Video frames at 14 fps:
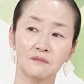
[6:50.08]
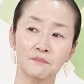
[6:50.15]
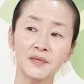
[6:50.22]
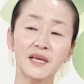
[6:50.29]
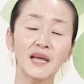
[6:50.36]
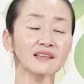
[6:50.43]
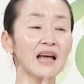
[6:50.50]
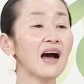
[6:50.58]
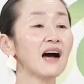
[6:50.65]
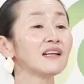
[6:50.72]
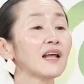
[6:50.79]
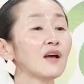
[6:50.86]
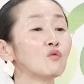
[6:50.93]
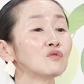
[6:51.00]
피해
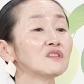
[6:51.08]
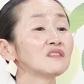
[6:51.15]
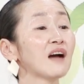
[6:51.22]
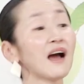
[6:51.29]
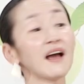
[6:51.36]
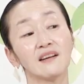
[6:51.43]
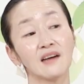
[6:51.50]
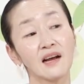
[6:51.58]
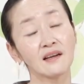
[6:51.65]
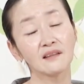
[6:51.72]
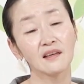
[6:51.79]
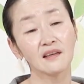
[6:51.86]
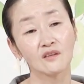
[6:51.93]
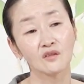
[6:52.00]
당한 에고는 가해를
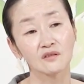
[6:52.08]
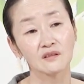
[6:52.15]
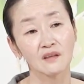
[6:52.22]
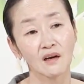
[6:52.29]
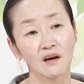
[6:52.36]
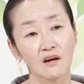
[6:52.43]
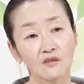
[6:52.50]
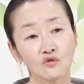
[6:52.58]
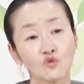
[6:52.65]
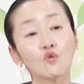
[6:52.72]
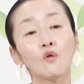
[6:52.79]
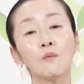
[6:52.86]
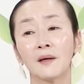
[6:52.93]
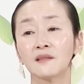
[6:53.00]
하게 돼 있거든요.
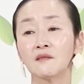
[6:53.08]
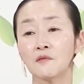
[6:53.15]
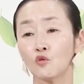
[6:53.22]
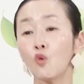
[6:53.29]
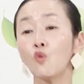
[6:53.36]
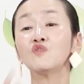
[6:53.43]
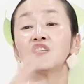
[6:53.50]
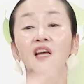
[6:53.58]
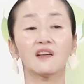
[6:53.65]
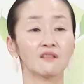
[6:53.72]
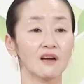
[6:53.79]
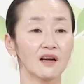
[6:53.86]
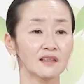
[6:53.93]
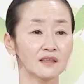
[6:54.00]
주고받음이 동시에
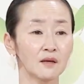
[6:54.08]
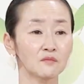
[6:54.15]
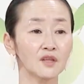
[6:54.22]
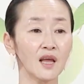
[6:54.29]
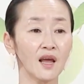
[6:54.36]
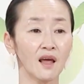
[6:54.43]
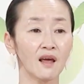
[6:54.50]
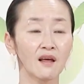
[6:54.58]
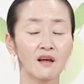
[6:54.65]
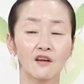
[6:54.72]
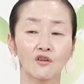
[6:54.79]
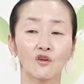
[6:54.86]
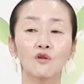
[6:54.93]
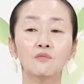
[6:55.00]
일어나기 때문에
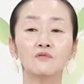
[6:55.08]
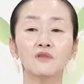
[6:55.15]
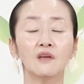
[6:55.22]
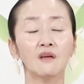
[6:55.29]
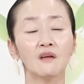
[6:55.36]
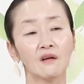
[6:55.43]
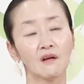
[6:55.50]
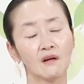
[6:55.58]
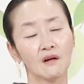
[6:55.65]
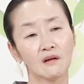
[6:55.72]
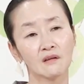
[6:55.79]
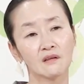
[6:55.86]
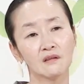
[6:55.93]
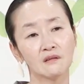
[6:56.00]
여러분이
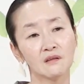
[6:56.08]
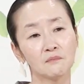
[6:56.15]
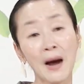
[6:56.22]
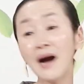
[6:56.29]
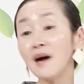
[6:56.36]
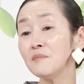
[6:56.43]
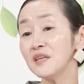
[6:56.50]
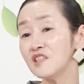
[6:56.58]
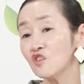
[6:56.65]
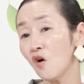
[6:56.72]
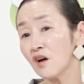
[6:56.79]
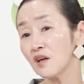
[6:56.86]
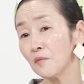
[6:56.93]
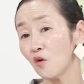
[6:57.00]
그 마음
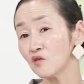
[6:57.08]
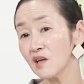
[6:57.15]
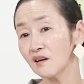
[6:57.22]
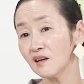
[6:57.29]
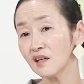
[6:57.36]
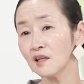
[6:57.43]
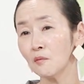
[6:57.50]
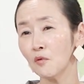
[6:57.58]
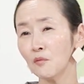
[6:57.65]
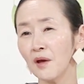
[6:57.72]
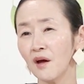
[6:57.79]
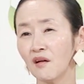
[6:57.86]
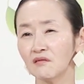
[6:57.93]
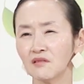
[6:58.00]
인정하기 명상을 하다
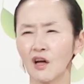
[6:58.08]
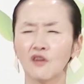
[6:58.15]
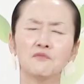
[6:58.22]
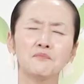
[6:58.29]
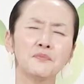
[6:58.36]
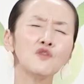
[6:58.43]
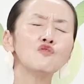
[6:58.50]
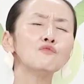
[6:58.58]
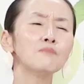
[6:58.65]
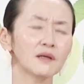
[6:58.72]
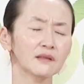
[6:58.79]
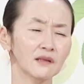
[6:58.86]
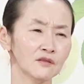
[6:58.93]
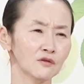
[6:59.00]
보면 나는
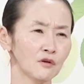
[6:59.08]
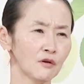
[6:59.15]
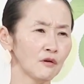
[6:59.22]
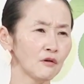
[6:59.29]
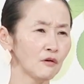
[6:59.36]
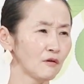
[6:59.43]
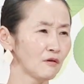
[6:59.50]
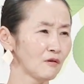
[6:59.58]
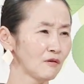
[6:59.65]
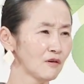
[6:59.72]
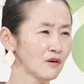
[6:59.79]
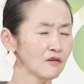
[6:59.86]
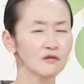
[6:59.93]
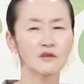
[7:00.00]
미움받았어요.
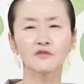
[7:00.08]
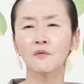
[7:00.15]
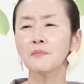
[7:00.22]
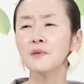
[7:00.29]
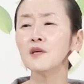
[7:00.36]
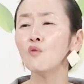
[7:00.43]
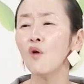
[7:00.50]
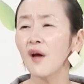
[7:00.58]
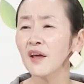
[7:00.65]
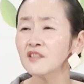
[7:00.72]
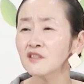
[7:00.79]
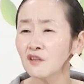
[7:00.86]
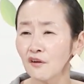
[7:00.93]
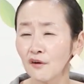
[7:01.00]
그래서
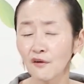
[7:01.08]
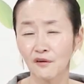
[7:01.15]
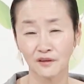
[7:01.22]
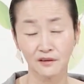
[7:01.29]
미워했어요.